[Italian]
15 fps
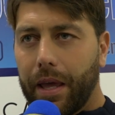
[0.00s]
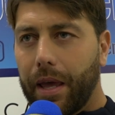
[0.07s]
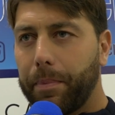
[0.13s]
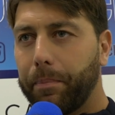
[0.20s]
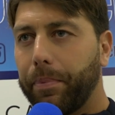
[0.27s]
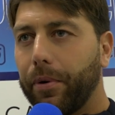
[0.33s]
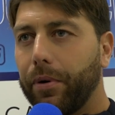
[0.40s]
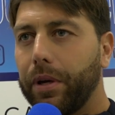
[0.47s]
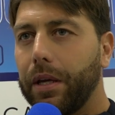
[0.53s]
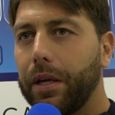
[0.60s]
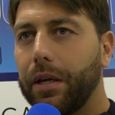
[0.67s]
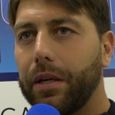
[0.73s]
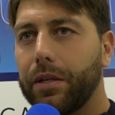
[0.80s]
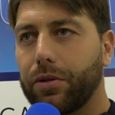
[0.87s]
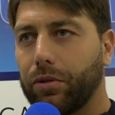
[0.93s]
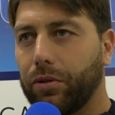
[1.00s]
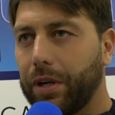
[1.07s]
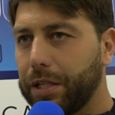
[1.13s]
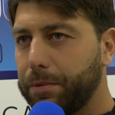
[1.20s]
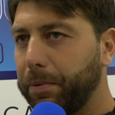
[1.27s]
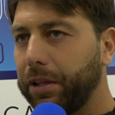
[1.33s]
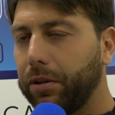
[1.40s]
e poi sotto
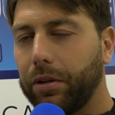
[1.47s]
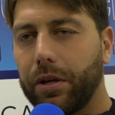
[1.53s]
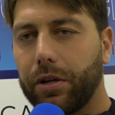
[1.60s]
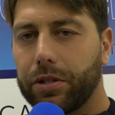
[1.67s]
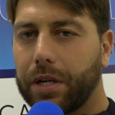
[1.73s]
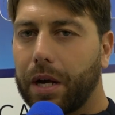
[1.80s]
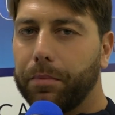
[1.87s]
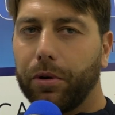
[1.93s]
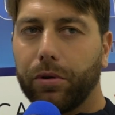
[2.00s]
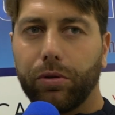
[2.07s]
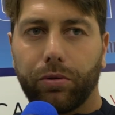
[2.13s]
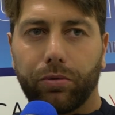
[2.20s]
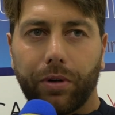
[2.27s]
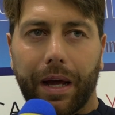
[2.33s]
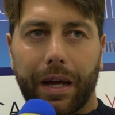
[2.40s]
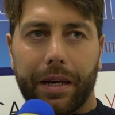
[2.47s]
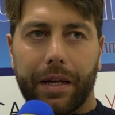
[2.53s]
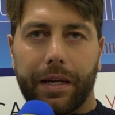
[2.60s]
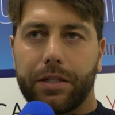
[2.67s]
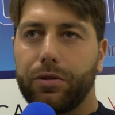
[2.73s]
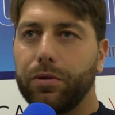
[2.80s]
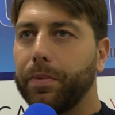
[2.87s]
l'aspetto dello scambio
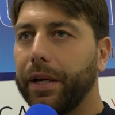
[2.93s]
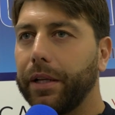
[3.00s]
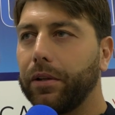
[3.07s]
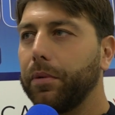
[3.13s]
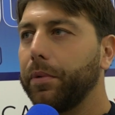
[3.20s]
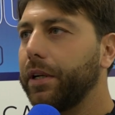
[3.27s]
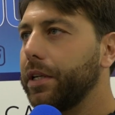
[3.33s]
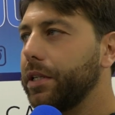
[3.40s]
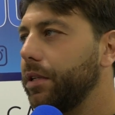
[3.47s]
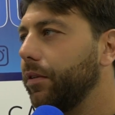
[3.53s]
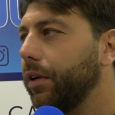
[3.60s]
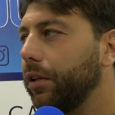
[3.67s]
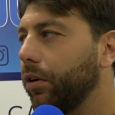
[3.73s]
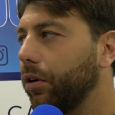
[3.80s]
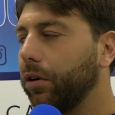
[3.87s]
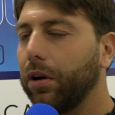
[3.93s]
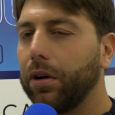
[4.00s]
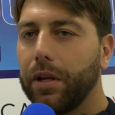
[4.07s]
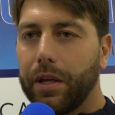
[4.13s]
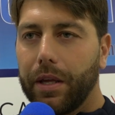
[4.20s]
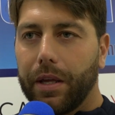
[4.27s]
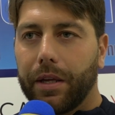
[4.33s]
culturale è stupendo perché si vedono,
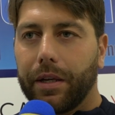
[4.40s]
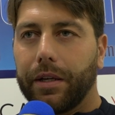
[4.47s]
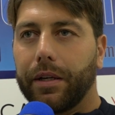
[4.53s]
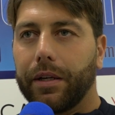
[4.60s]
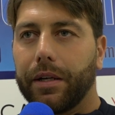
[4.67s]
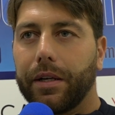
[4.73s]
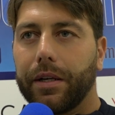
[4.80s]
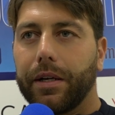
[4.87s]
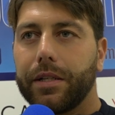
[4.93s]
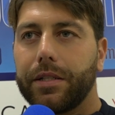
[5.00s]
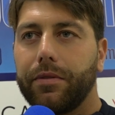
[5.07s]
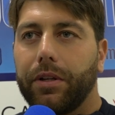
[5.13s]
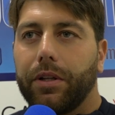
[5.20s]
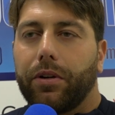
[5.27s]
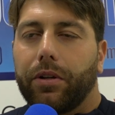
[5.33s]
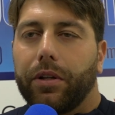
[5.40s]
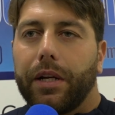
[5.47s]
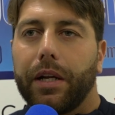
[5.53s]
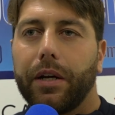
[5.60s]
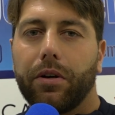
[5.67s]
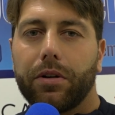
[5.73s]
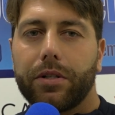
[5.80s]
eh, si vedono
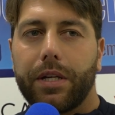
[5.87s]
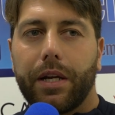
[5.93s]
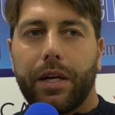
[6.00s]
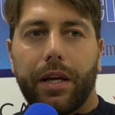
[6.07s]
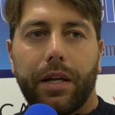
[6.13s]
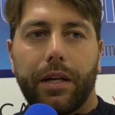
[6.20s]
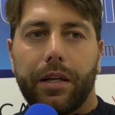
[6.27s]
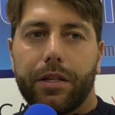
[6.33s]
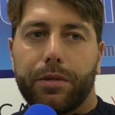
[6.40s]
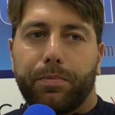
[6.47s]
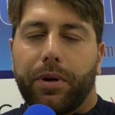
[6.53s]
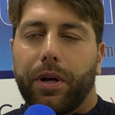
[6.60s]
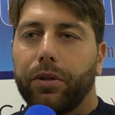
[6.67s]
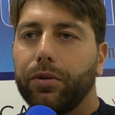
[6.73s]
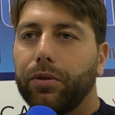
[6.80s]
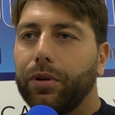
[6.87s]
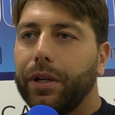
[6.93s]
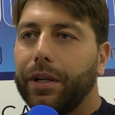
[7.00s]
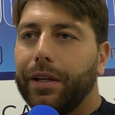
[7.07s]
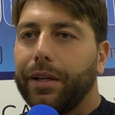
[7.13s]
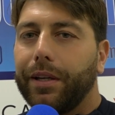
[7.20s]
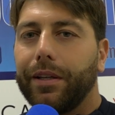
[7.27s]
delle cose negli
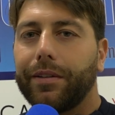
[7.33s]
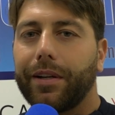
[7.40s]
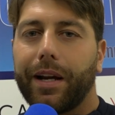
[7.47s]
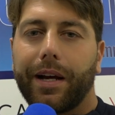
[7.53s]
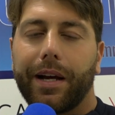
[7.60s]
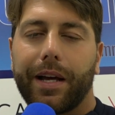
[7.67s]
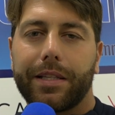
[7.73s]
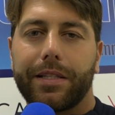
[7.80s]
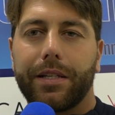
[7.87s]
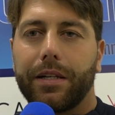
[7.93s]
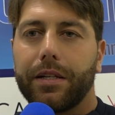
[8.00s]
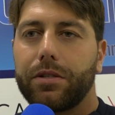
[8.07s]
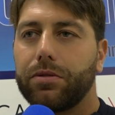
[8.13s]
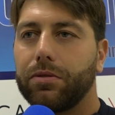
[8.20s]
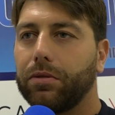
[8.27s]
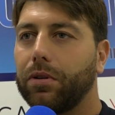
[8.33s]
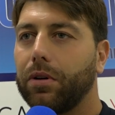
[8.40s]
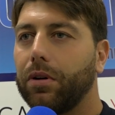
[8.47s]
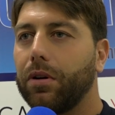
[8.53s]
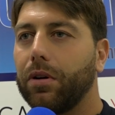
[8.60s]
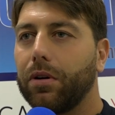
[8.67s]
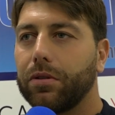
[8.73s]
spogliatoi tra ragazze che
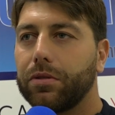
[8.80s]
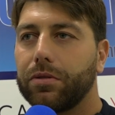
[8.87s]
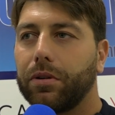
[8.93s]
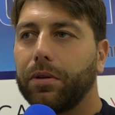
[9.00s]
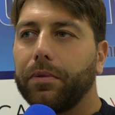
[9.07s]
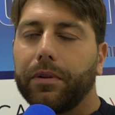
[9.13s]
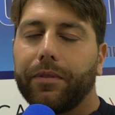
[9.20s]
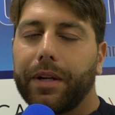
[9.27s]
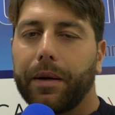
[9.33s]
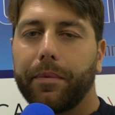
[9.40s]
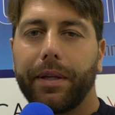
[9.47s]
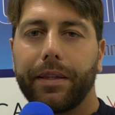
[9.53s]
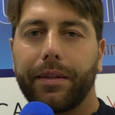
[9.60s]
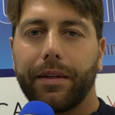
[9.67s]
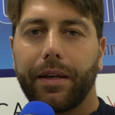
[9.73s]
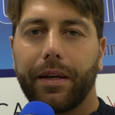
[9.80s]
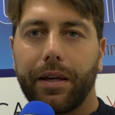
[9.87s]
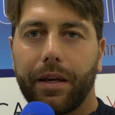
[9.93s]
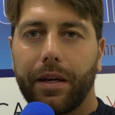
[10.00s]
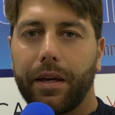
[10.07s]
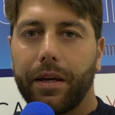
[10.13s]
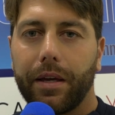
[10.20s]
sono, sono
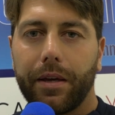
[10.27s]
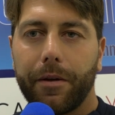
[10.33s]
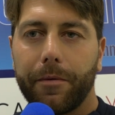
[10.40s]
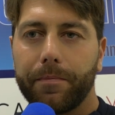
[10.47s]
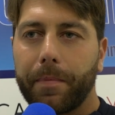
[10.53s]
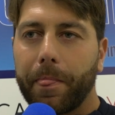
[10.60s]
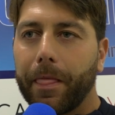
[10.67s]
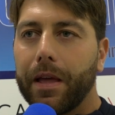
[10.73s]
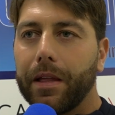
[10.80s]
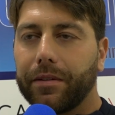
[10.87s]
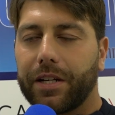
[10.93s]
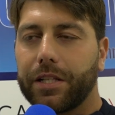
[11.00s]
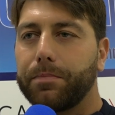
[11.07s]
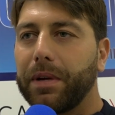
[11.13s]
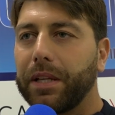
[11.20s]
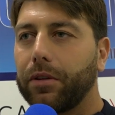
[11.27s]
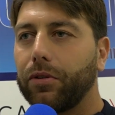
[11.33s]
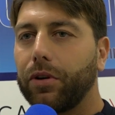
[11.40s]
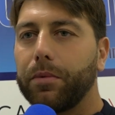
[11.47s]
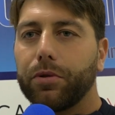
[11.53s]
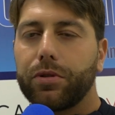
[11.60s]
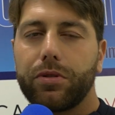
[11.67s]
veramente,
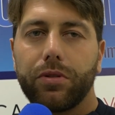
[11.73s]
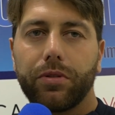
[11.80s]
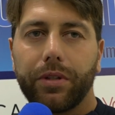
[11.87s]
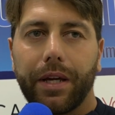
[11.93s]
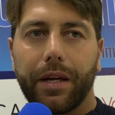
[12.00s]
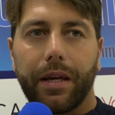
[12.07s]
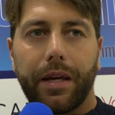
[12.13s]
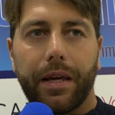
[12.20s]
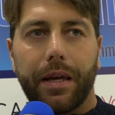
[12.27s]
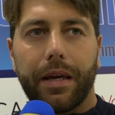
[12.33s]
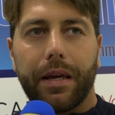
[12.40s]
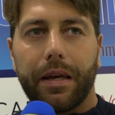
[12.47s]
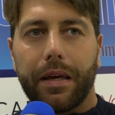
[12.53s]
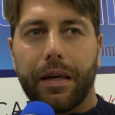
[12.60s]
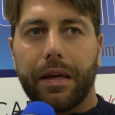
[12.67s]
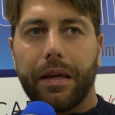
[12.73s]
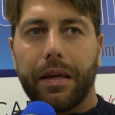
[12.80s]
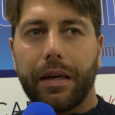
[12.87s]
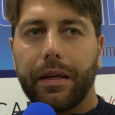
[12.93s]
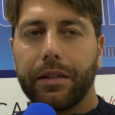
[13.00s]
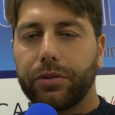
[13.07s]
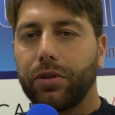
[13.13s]
trasmettono emozioni
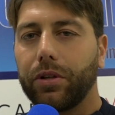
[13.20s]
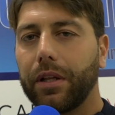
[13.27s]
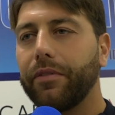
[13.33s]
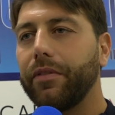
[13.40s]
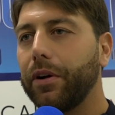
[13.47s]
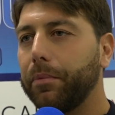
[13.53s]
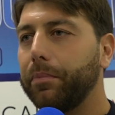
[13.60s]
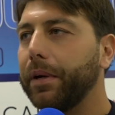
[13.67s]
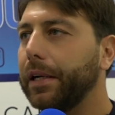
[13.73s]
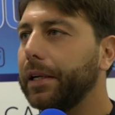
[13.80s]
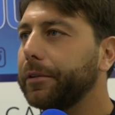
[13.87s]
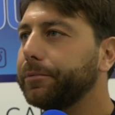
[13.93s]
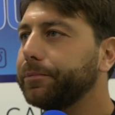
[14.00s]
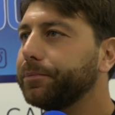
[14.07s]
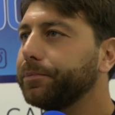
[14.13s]
e, e sono davvero belle.